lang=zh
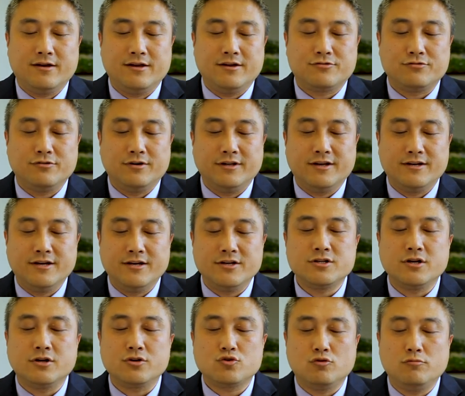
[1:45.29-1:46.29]
可以说呢，人
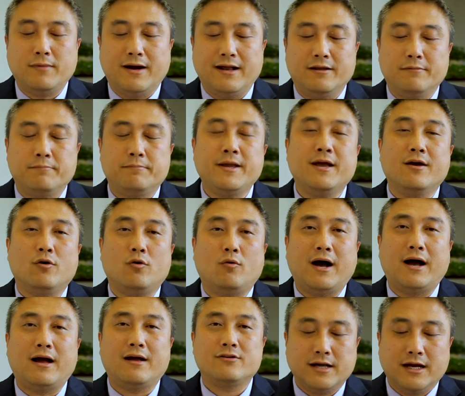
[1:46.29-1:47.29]
生充满了变化。